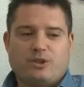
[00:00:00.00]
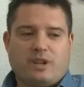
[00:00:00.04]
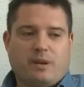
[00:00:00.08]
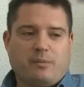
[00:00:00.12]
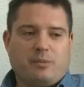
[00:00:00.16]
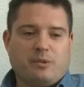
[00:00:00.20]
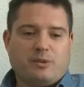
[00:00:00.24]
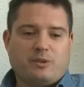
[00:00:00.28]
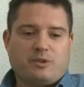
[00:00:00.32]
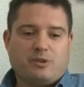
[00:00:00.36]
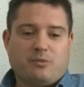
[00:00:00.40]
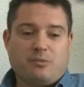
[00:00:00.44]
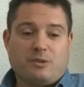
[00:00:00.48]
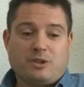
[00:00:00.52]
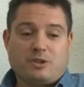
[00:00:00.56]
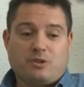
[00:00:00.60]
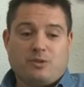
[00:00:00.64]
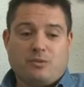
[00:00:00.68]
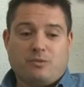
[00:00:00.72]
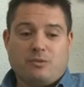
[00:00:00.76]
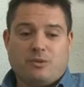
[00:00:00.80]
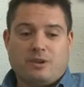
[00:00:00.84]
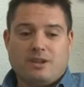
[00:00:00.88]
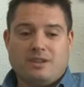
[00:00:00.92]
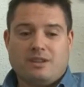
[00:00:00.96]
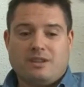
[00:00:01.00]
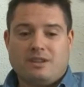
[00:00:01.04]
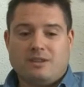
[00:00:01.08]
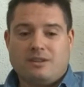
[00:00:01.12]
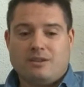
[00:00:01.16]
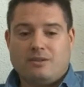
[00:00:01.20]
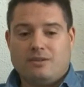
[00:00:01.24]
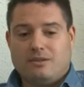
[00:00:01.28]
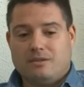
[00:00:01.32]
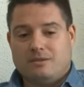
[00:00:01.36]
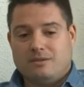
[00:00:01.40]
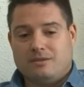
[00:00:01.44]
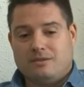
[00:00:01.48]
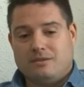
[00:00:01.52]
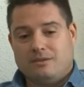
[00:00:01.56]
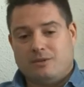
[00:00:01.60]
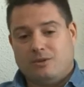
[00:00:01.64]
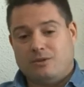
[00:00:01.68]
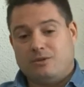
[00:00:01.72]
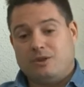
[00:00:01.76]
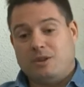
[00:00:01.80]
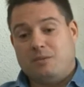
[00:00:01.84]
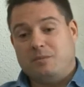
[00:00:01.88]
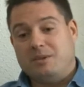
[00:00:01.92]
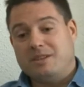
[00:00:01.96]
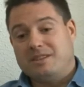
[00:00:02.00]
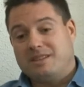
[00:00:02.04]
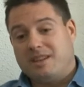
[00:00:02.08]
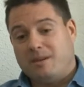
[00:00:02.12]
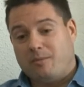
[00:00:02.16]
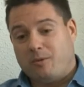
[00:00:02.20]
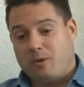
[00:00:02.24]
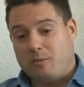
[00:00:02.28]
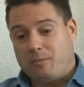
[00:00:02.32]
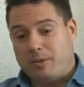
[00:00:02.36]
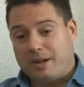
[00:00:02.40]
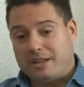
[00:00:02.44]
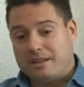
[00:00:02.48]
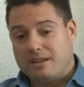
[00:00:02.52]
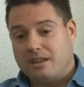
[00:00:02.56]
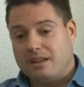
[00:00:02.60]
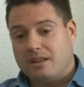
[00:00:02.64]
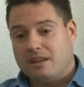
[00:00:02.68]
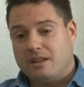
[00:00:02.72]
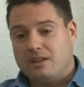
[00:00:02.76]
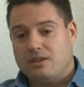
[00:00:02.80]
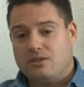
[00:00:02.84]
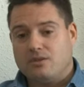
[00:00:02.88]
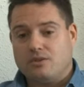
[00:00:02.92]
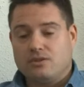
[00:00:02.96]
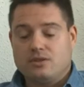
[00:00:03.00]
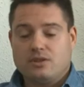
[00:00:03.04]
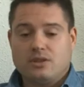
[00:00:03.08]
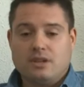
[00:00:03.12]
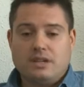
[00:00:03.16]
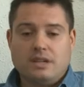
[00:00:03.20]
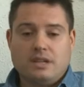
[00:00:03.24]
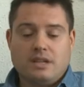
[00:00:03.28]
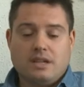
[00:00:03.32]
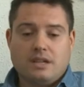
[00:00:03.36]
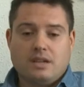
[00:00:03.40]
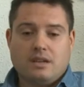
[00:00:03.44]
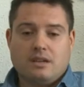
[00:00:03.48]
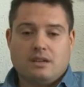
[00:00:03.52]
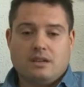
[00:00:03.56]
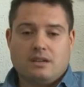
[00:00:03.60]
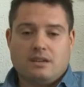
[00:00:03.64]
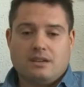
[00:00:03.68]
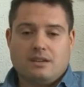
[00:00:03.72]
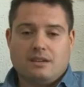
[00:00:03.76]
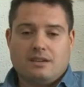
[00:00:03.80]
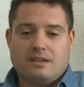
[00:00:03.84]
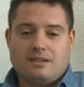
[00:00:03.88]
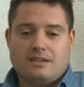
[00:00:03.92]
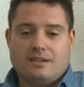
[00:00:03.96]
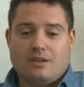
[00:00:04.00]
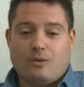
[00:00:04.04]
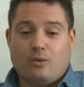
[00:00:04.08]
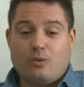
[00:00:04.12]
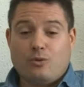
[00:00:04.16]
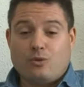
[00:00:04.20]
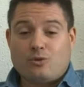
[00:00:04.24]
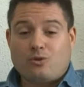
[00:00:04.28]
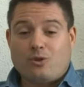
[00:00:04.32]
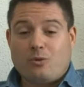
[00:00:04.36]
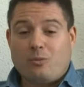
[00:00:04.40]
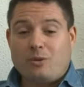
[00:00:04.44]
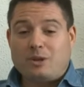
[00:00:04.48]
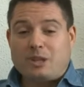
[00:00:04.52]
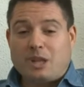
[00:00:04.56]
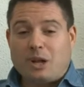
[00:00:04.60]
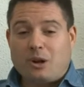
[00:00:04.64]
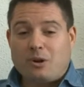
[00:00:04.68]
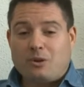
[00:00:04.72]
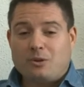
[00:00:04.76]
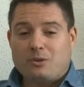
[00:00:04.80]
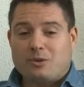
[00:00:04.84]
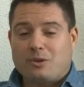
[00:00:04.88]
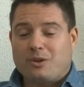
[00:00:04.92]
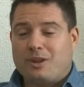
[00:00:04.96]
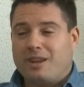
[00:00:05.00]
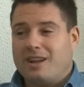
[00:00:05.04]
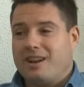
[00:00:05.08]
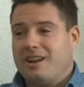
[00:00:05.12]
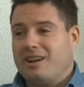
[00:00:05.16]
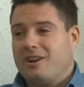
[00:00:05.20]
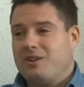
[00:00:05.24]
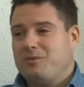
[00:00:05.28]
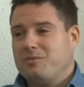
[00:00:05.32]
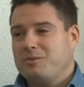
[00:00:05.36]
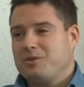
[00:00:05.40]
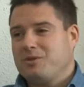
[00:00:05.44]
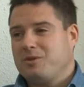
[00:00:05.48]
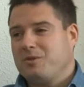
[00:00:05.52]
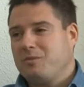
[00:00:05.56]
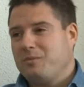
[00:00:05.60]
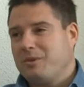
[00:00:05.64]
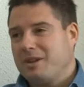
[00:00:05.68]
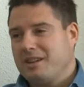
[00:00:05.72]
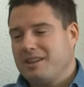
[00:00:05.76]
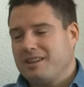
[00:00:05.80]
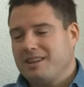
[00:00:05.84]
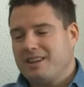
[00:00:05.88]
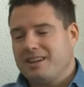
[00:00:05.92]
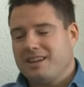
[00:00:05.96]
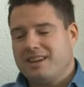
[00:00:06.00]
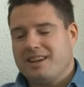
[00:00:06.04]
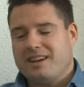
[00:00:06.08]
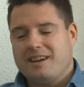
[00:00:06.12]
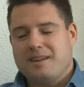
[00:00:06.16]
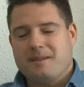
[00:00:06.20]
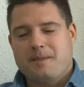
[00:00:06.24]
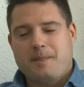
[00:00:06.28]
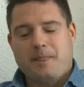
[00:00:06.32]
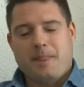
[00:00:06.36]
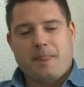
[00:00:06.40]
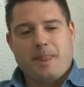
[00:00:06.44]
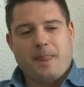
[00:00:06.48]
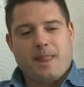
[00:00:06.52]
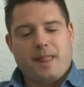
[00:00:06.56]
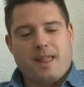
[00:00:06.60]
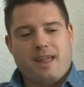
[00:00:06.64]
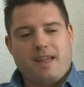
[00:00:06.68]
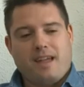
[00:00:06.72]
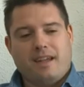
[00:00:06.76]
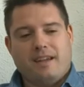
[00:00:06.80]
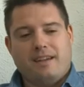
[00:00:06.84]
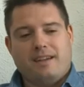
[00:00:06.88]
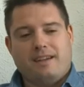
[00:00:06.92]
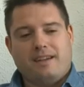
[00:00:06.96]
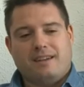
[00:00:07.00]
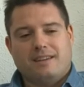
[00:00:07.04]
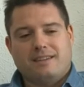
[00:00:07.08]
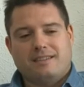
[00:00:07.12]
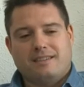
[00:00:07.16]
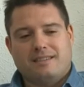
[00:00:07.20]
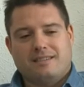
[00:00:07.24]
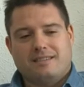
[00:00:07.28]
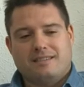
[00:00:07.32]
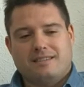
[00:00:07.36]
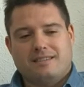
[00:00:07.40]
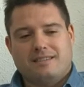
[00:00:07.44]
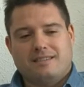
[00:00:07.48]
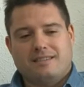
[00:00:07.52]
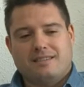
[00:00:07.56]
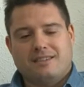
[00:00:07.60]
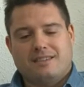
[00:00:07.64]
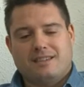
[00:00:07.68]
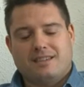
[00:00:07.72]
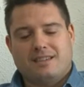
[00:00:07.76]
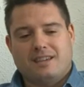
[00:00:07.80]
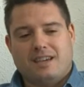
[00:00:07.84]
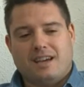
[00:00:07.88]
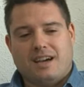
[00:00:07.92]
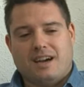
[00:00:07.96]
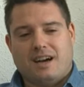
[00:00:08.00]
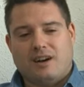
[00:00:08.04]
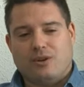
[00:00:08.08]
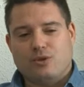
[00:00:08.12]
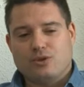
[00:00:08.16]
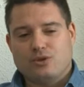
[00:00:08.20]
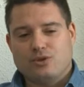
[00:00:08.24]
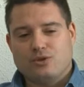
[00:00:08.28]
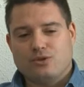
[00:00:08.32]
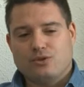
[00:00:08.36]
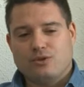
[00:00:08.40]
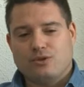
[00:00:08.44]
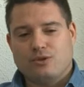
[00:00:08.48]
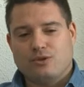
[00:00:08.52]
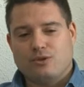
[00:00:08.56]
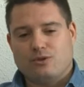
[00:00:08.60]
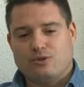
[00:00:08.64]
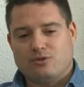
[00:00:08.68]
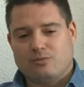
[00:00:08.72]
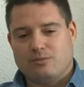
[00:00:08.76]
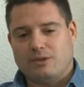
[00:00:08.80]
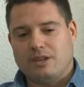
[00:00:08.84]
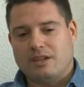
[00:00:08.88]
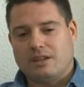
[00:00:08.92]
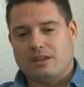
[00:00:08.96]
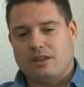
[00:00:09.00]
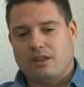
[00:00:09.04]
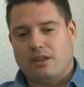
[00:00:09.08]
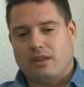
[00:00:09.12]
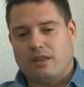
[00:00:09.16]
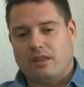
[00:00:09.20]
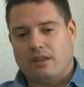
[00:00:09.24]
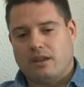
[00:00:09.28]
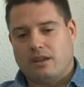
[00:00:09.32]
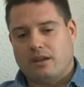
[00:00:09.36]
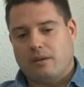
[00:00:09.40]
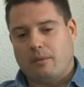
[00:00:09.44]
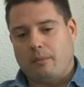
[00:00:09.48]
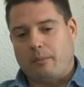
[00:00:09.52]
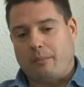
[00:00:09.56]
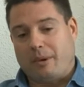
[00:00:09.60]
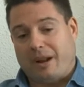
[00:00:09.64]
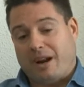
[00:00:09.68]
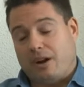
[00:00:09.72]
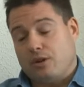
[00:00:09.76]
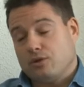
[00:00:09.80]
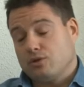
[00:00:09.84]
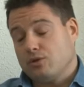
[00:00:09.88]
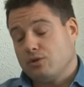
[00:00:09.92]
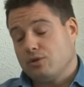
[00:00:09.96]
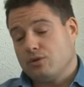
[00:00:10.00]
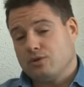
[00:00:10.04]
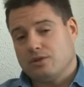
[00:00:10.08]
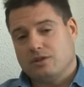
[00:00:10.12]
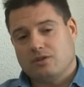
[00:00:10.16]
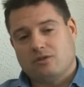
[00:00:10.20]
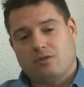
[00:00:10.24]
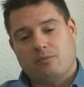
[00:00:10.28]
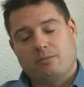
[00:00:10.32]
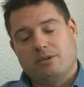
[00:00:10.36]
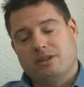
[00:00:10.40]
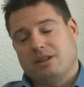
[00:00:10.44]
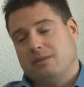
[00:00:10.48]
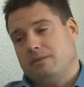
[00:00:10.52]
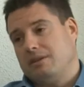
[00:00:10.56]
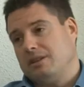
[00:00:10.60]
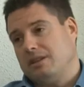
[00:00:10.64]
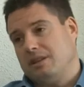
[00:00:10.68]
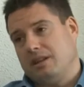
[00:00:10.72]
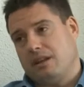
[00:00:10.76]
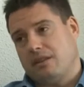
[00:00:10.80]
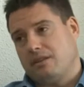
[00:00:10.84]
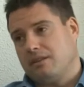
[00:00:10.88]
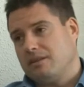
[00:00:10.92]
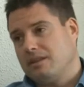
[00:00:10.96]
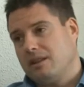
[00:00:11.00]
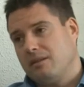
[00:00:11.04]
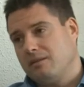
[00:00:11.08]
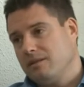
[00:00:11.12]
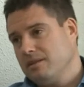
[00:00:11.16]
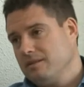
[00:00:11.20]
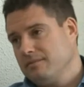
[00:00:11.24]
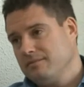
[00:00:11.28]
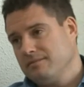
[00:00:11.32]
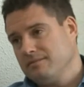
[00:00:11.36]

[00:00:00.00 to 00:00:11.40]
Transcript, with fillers: la previsión más optimista por parte de ellos eh, según nos comentaron el otro día en la comisión paritaria, es agosto de 2015. Para nosotros es completamente inaceptable.